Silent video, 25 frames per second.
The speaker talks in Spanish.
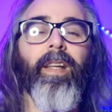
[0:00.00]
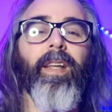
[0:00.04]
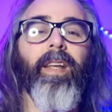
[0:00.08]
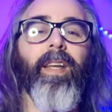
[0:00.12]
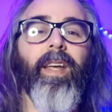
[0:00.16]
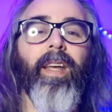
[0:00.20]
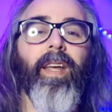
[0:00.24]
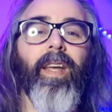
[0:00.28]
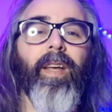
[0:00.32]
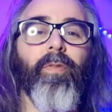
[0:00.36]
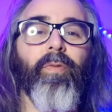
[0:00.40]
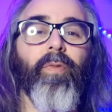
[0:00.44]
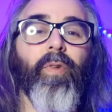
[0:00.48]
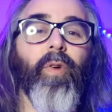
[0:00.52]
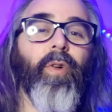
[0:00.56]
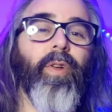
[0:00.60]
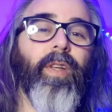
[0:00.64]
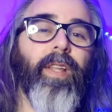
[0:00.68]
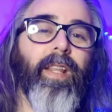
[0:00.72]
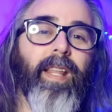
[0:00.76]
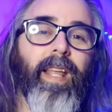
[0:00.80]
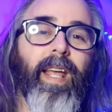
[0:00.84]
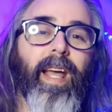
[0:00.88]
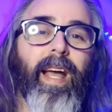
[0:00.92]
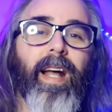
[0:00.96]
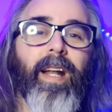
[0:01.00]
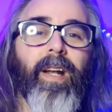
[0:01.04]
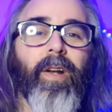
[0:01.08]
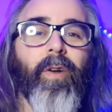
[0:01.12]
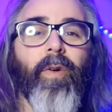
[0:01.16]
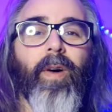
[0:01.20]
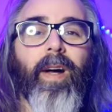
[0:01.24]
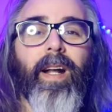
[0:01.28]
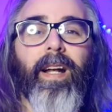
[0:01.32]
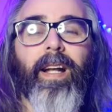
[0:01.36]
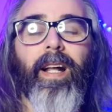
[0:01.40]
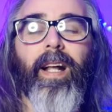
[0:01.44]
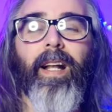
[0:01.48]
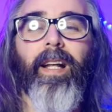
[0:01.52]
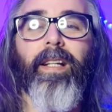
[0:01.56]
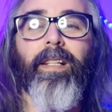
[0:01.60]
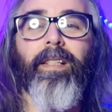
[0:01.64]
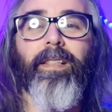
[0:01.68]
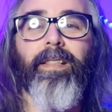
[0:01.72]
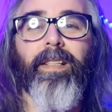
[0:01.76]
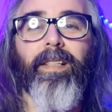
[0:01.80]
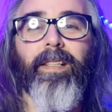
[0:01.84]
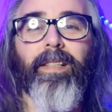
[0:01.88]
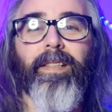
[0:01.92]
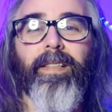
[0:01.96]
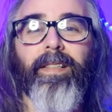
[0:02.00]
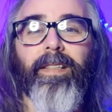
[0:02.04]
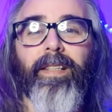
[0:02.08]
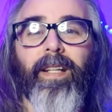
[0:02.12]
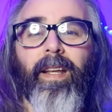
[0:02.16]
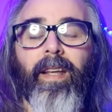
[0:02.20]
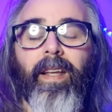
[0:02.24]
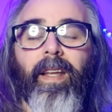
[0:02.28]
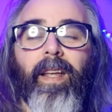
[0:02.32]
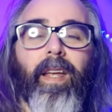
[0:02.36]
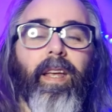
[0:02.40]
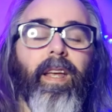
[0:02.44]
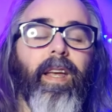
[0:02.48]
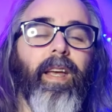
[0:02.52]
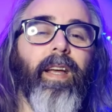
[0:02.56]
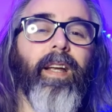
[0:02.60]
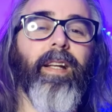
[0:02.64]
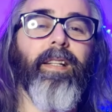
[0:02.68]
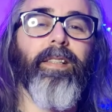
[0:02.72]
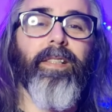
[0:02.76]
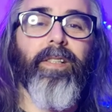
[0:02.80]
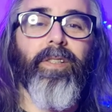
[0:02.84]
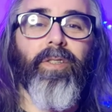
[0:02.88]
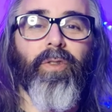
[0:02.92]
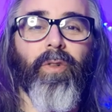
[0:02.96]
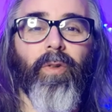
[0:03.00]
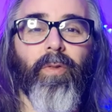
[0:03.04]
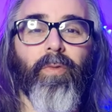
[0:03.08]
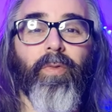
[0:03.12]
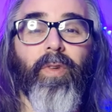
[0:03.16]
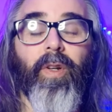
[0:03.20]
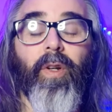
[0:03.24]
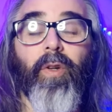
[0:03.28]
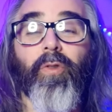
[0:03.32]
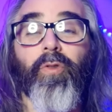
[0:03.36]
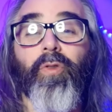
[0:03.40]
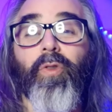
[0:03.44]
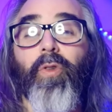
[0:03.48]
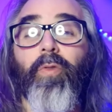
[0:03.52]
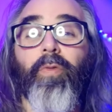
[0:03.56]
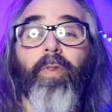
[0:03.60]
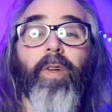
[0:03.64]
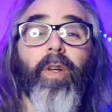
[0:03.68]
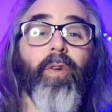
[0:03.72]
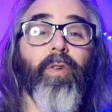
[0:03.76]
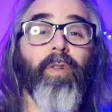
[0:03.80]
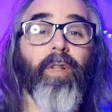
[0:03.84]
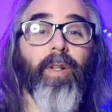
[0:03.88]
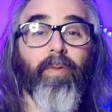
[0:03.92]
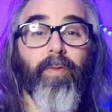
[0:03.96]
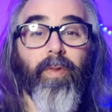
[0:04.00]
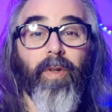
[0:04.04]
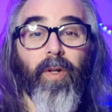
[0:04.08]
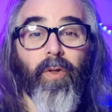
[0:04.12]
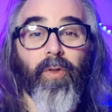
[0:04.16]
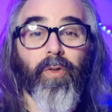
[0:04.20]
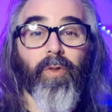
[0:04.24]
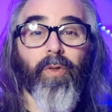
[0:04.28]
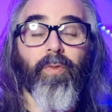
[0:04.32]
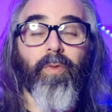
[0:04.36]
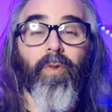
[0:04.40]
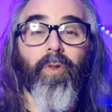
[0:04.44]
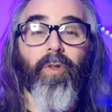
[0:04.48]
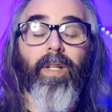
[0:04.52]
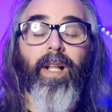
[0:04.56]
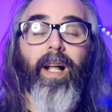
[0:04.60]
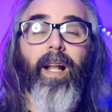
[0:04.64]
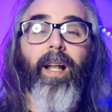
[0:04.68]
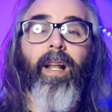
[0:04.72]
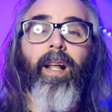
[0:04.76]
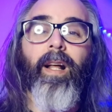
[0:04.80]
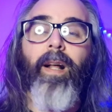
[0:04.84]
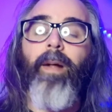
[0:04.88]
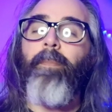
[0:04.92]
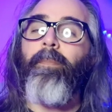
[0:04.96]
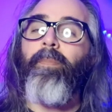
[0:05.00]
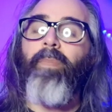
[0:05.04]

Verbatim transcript: Eh, freudiano, análisis, eh, qué sé yo, filosófico del filósofo tal.